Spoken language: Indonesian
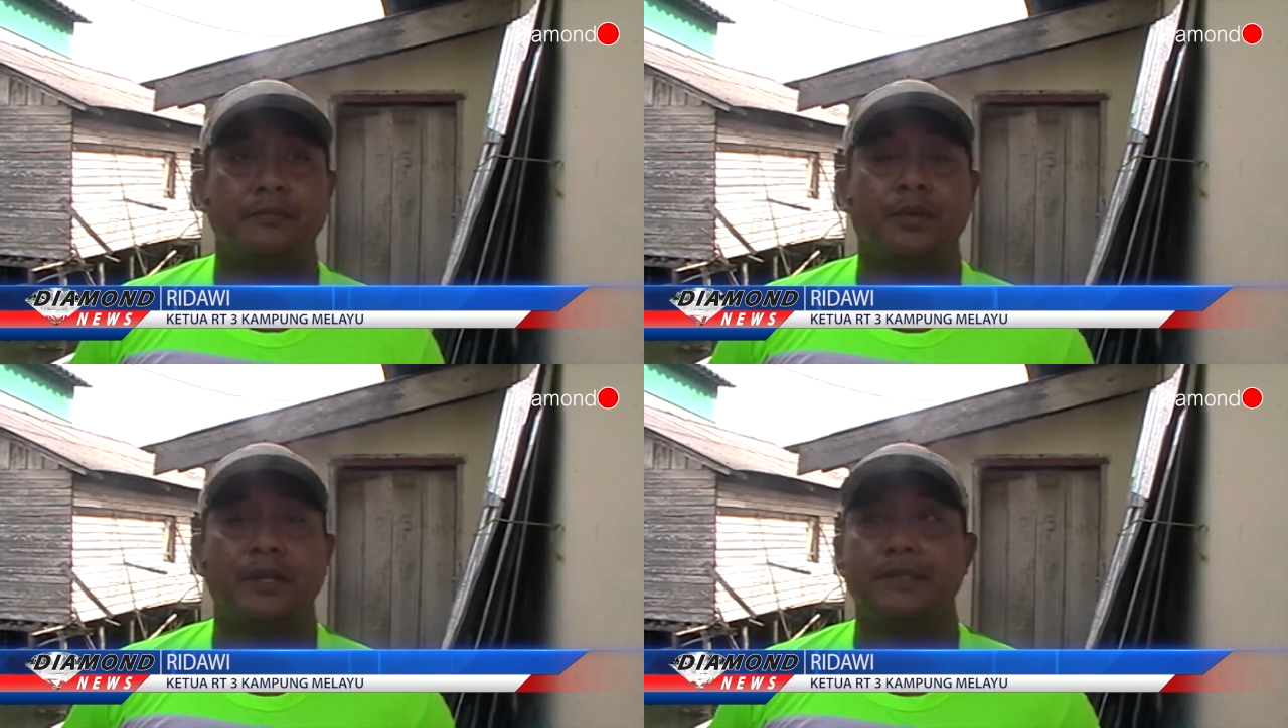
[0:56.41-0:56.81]

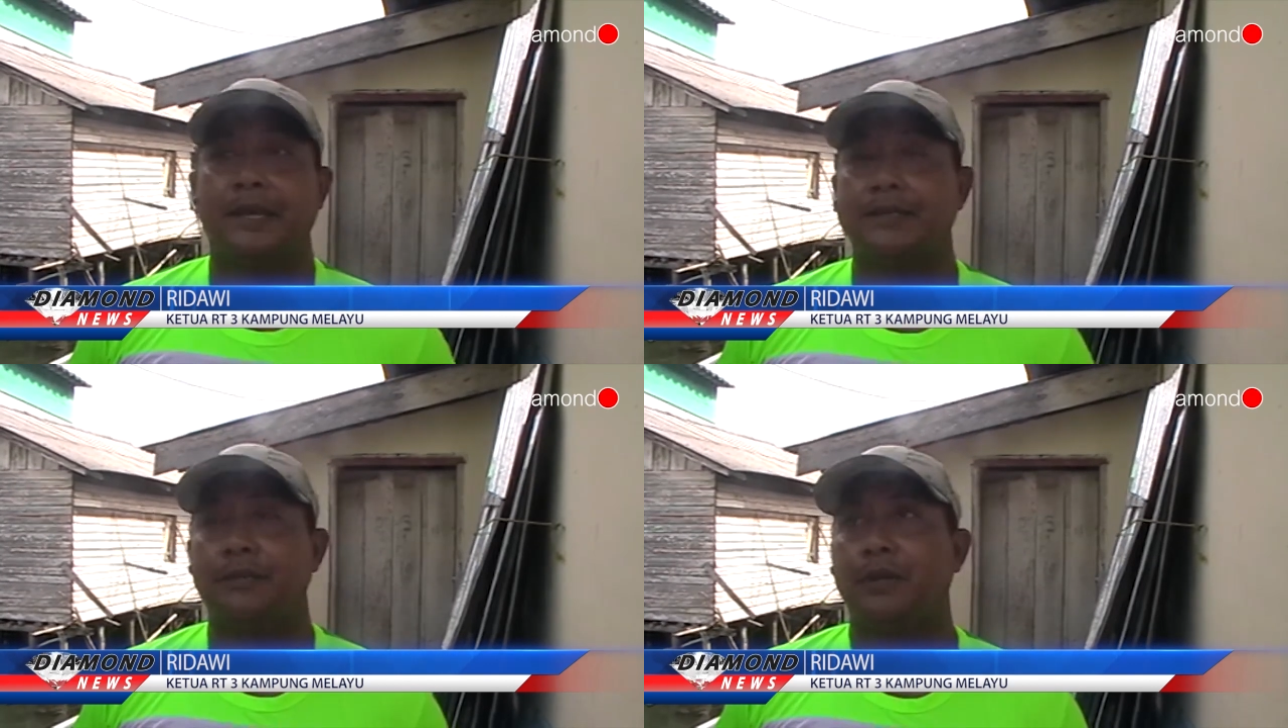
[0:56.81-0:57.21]
mungkin
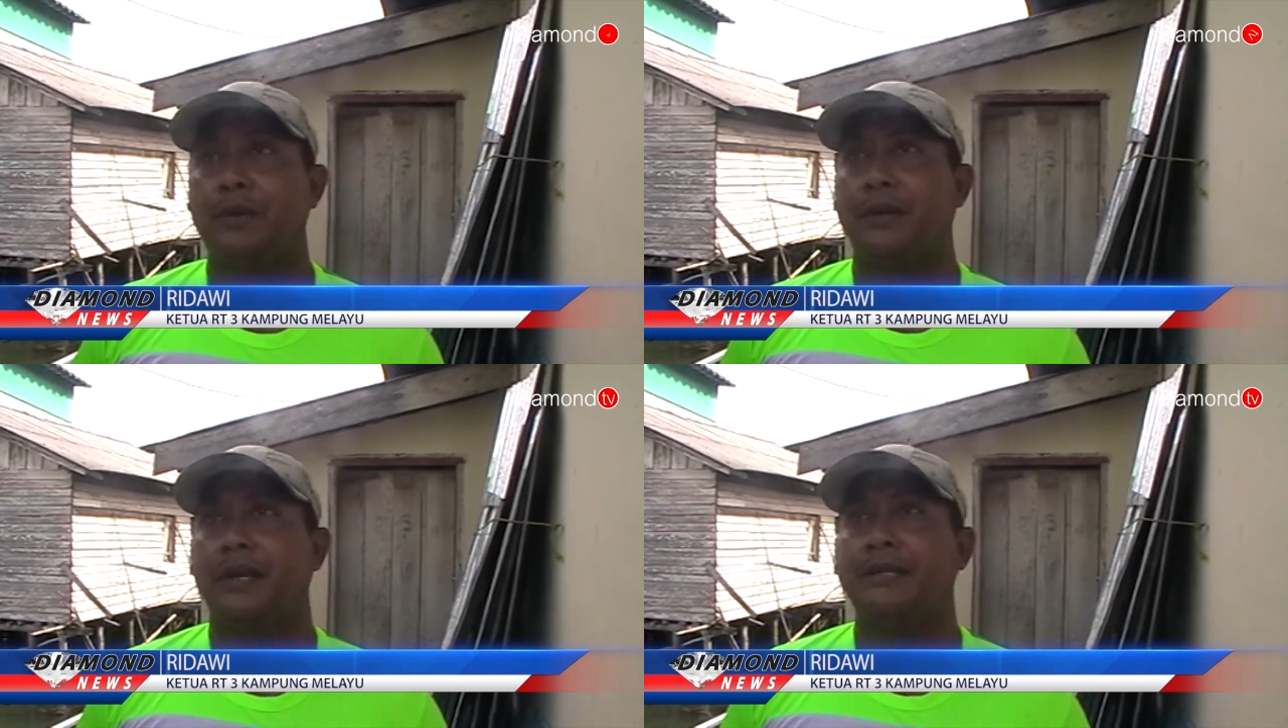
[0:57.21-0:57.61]
saya rasa
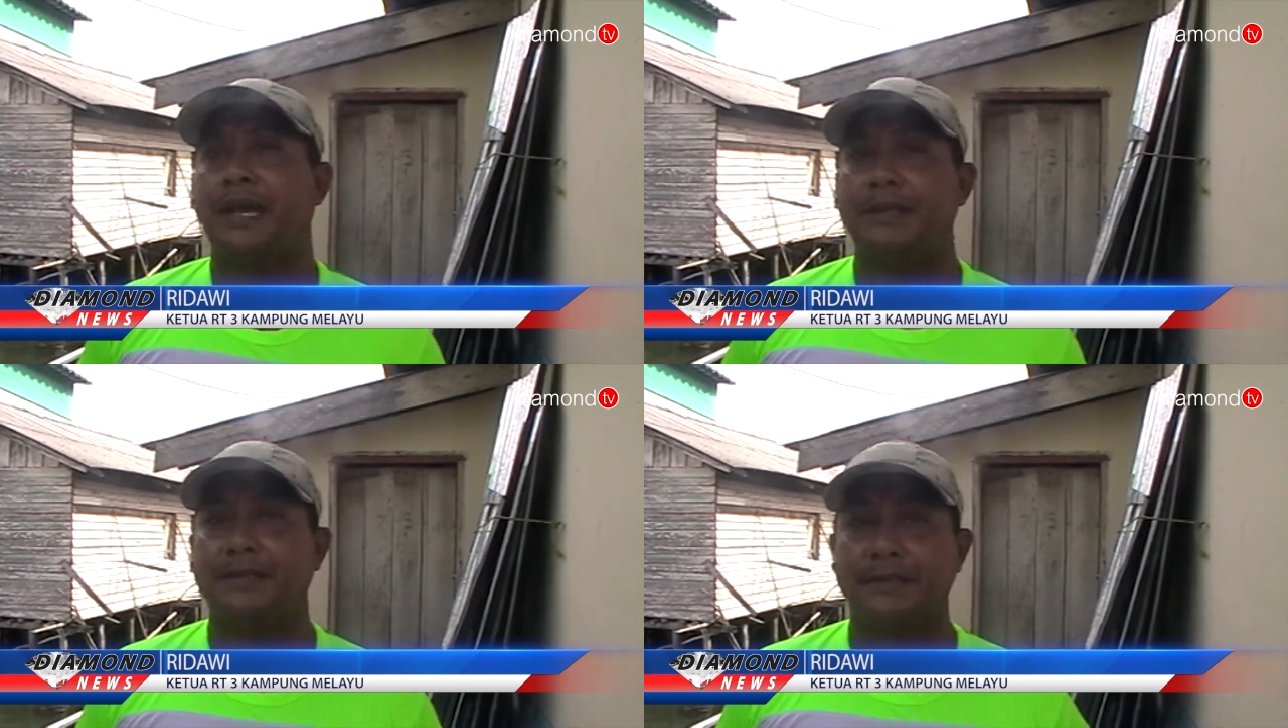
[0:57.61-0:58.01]
mungkin
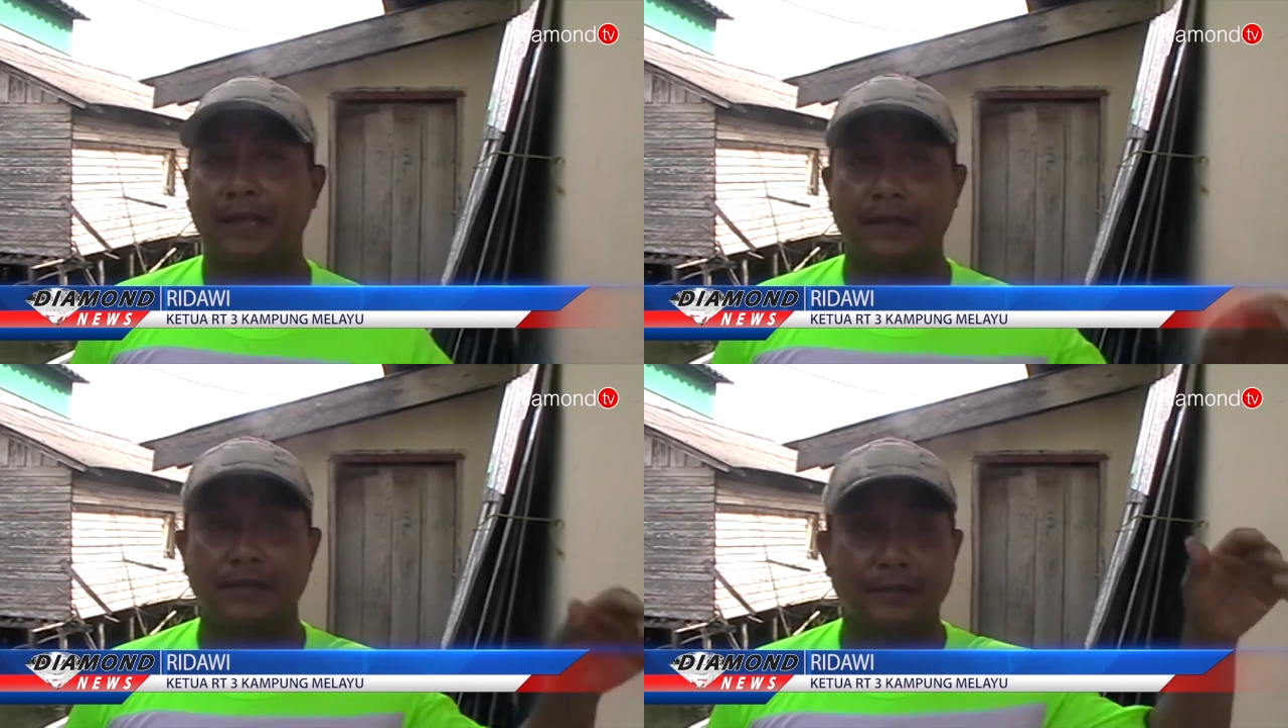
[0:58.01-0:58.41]
pengerjaan
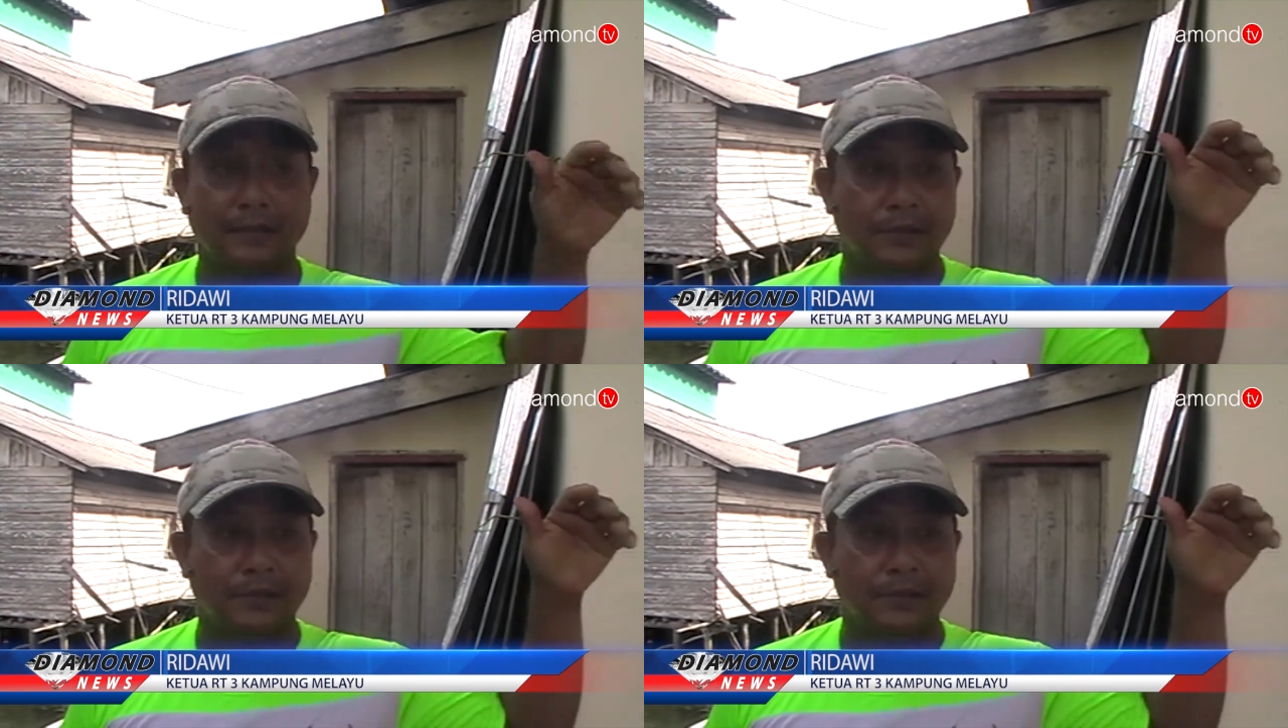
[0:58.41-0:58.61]
tentang